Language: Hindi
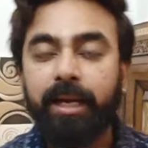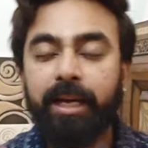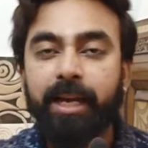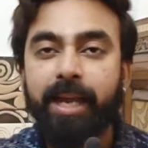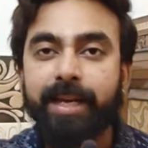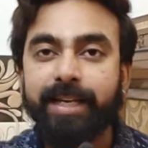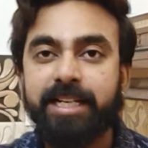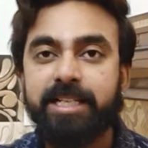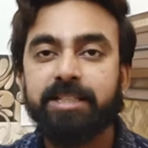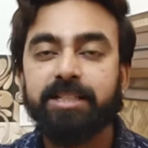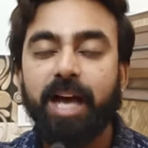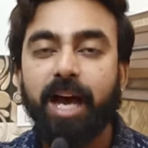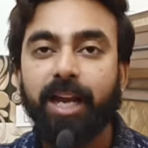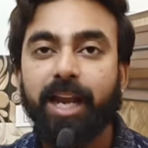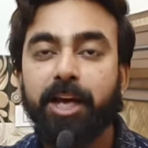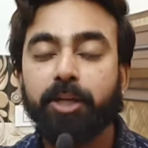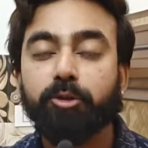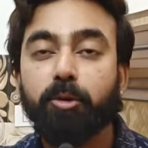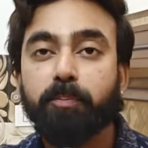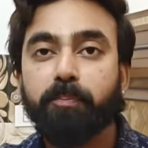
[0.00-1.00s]
लेकिन
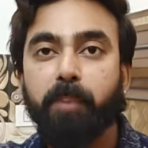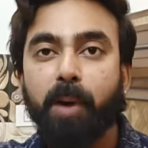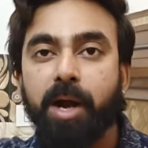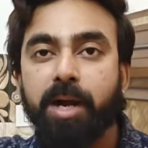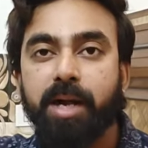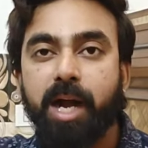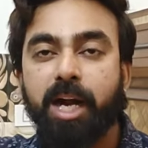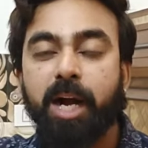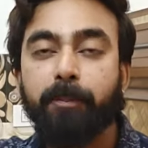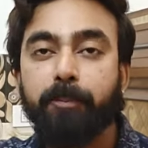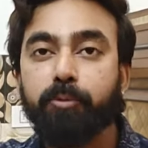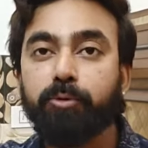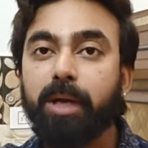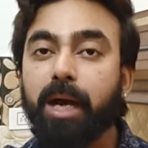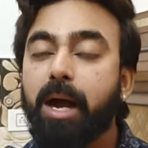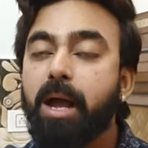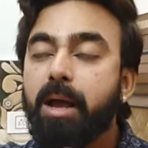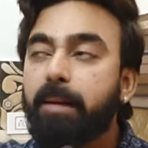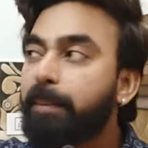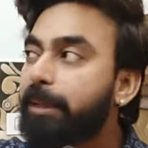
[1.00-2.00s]
सारा ये तो पंखा का
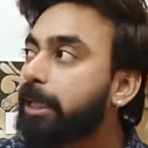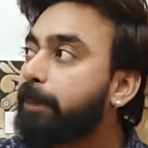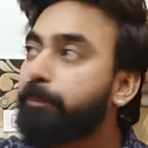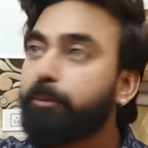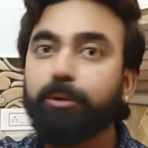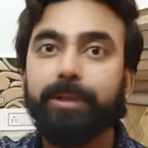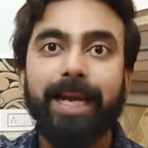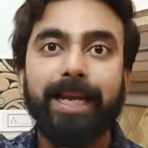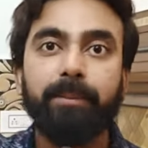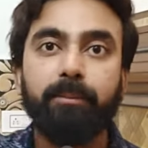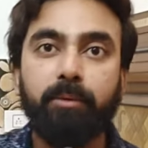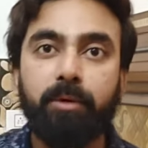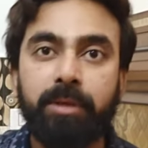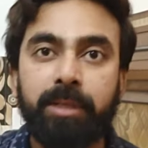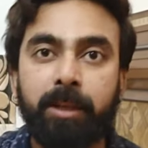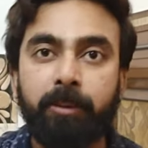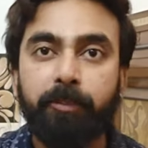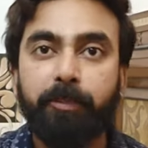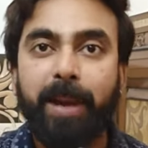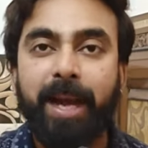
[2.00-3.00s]
पूरा मतलब पूरे
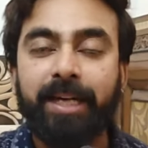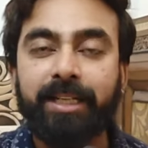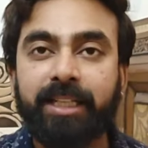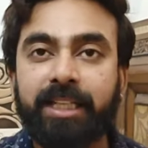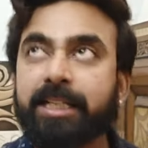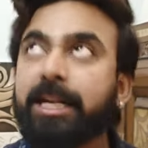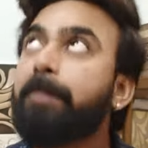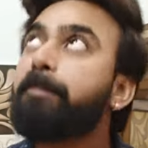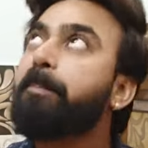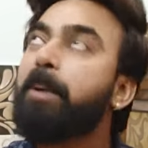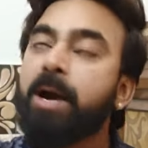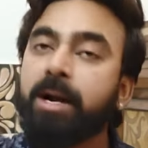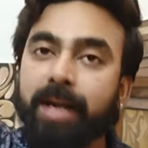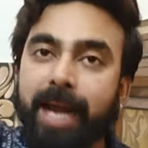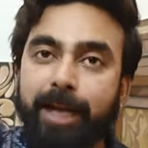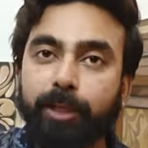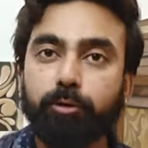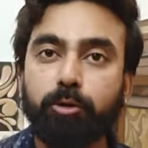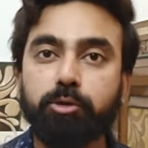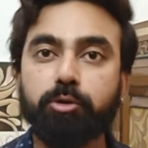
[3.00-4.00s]
एल्यूमिनियम फैक्ट्री का
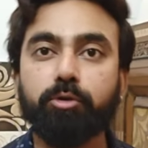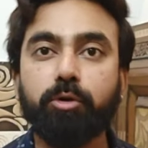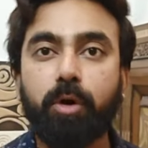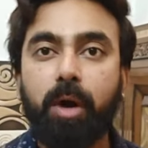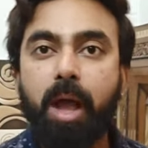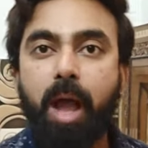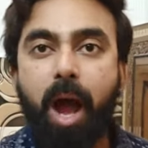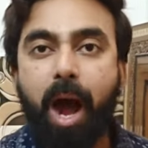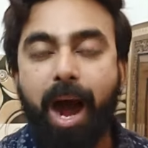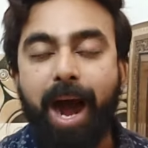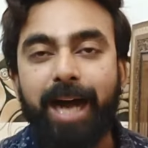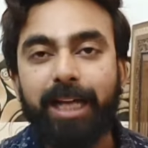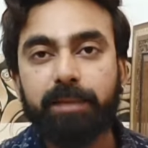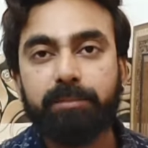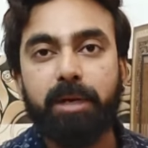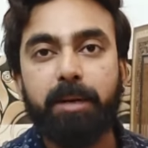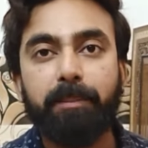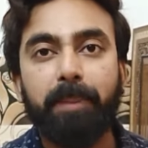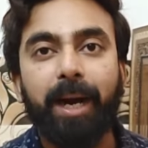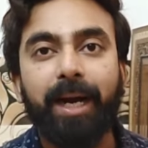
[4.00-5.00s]
पंखा ही दोस्तों
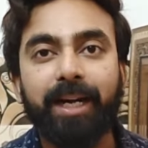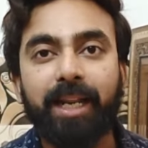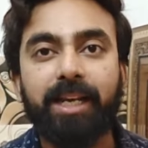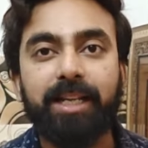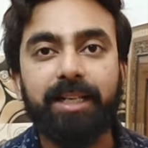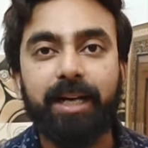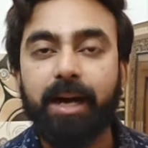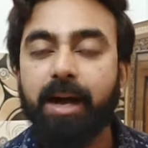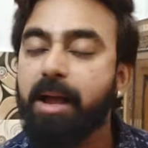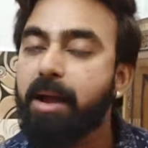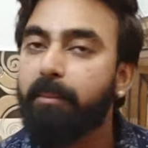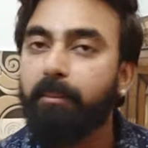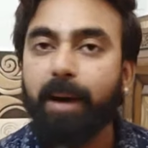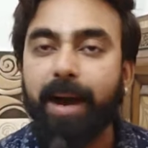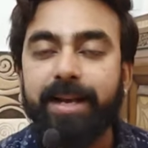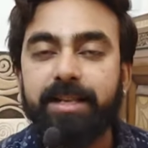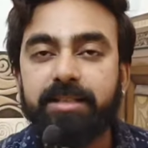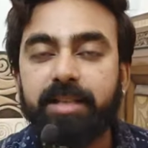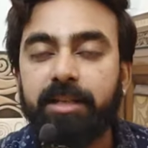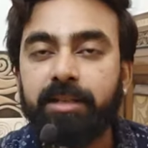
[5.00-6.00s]
हाथ में बाढ़ लिया
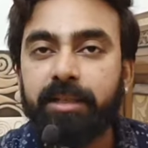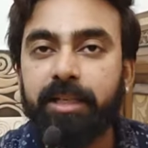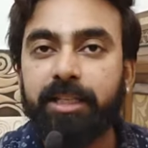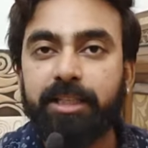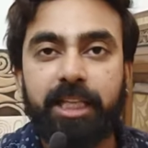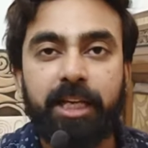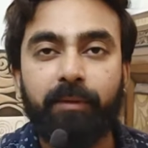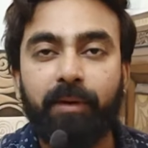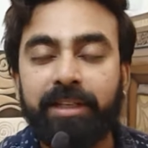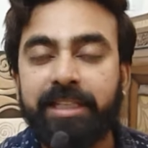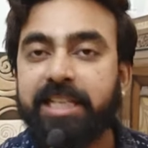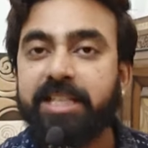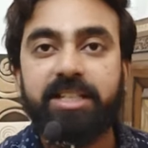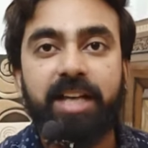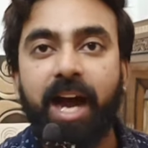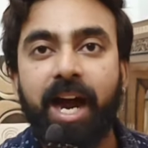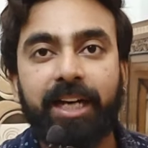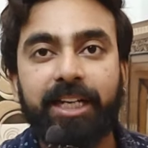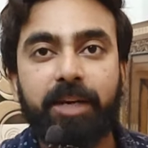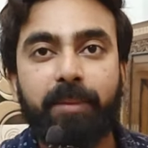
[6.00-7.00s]
भाई सन्नी देवल ये
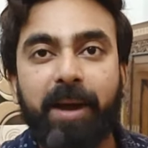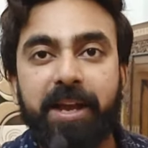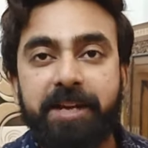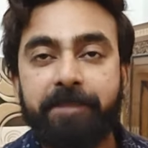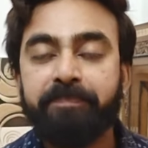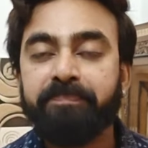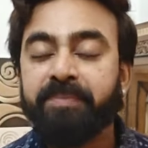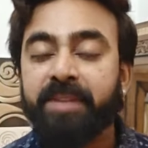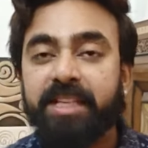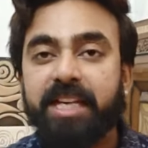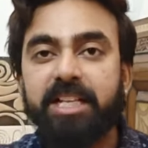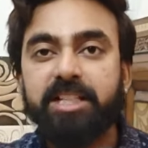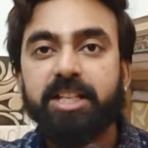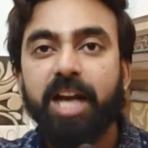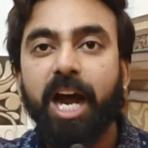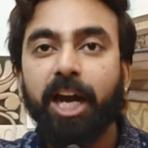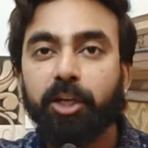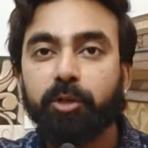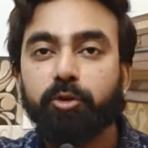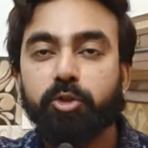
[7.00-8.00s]
जाट है भाई ये
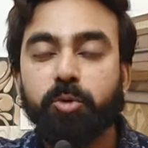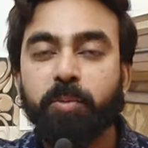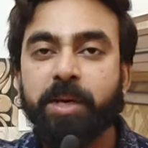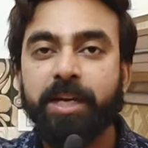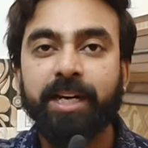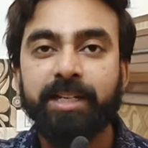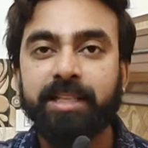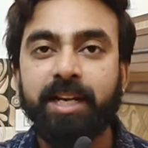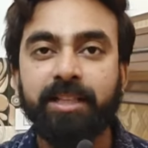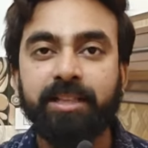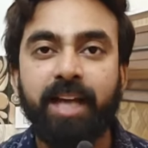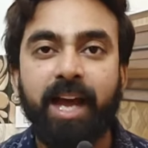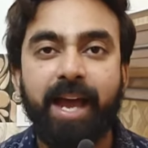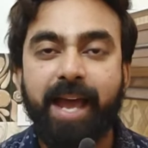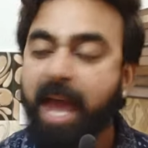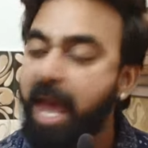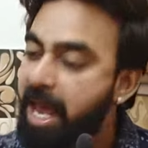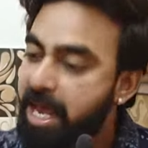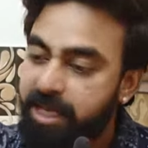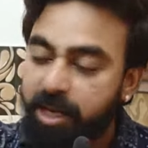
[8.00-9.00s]
जाट कुछ भी कर सकता
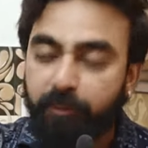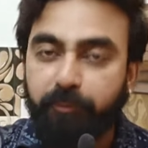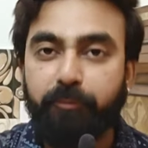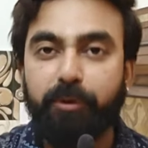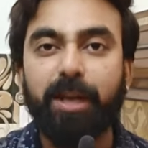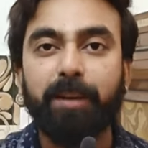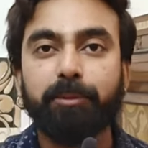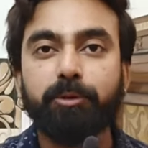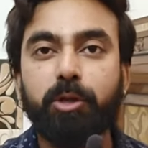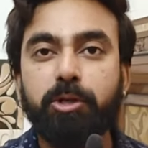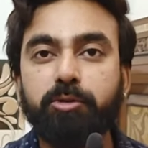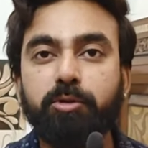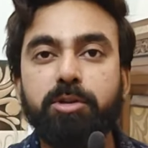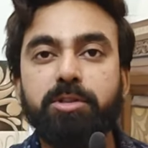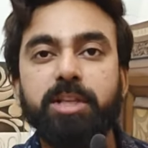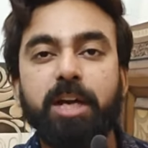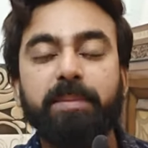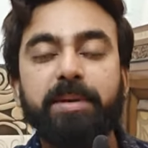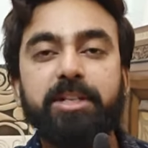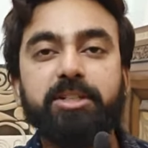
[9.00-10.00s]
है ये फिल्म दोस्तों
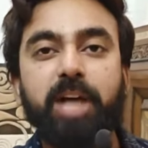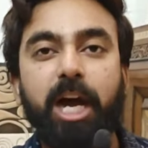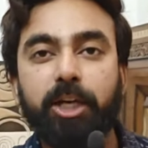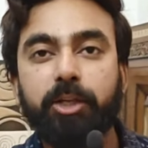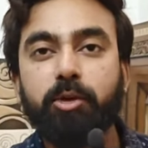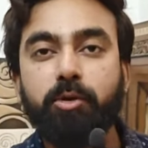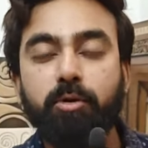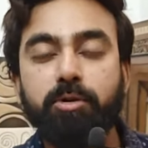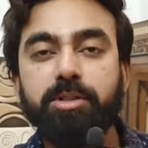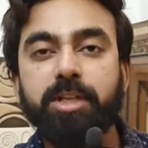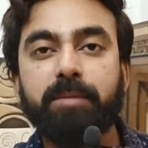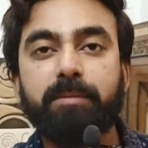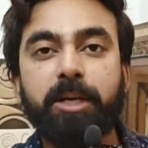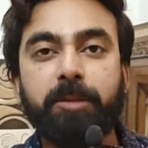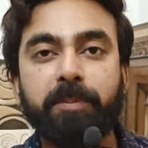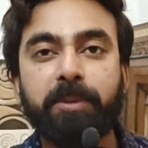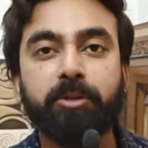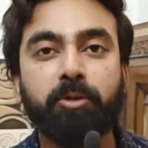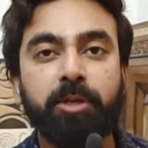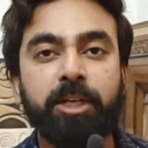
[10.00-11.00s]
सभी जाटों को
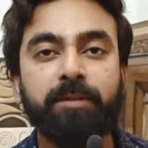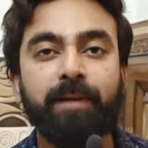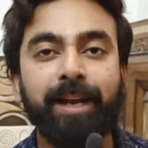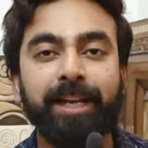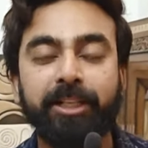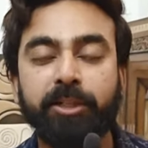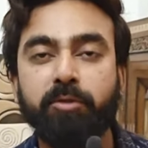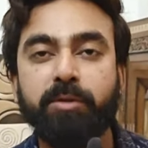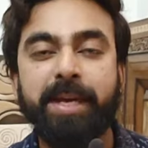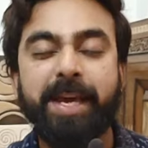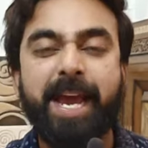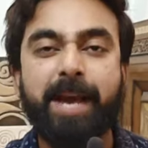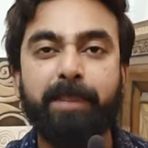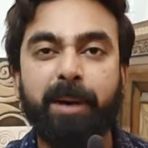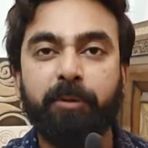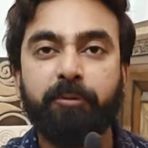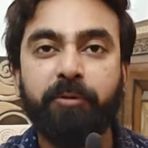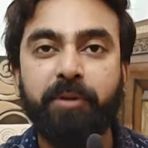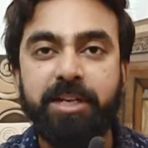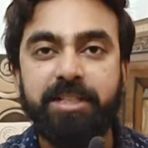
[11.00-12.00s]
समर्पित होने वाली क्योंकि एक
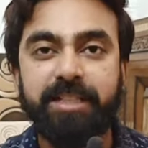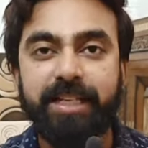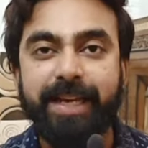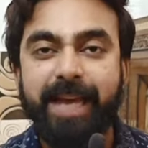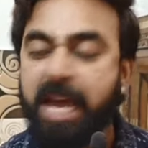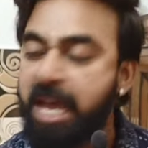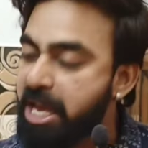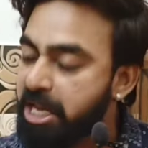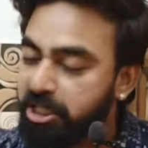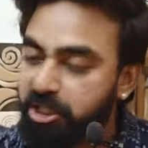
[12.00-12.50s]
बार फिर से